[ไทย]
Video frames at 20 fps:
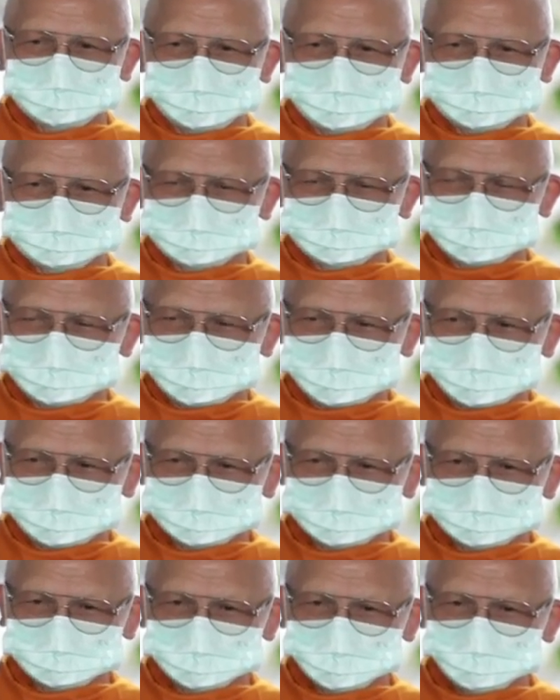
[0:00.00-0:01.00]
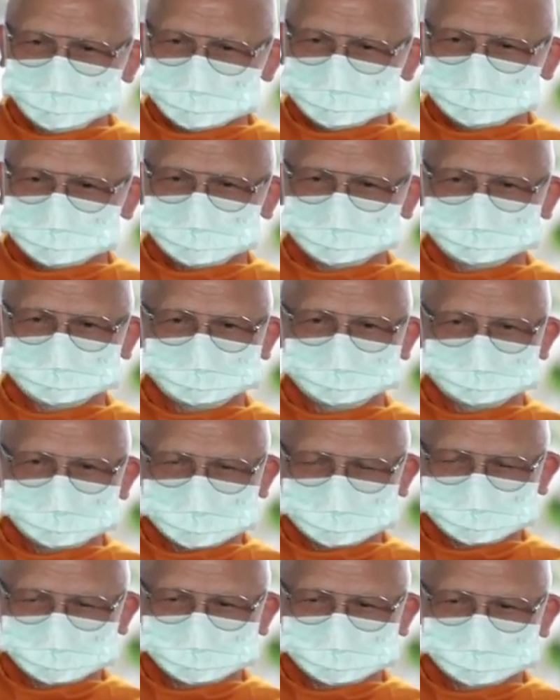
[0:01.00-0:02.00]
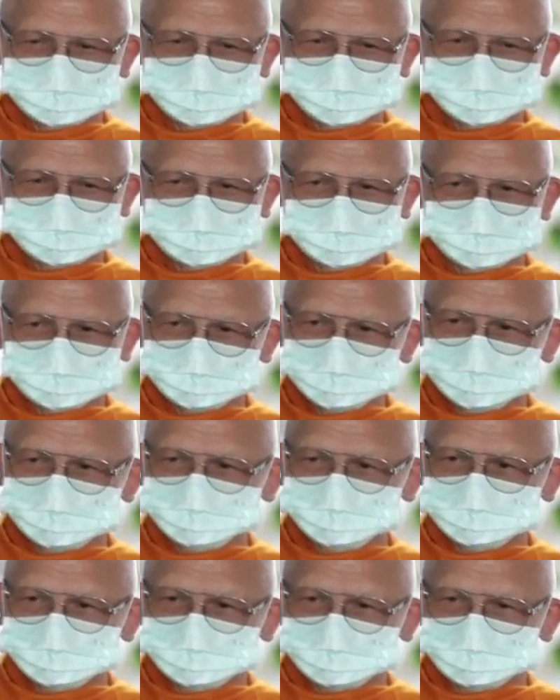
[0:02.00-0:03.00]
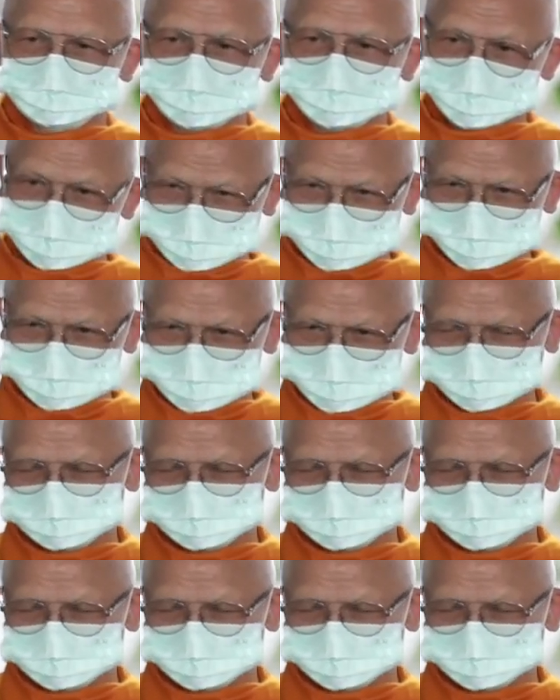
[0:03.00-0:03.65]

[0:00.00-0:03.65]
ฉลาดคือวิชาสัมผัสทำให้พ้นทุกข์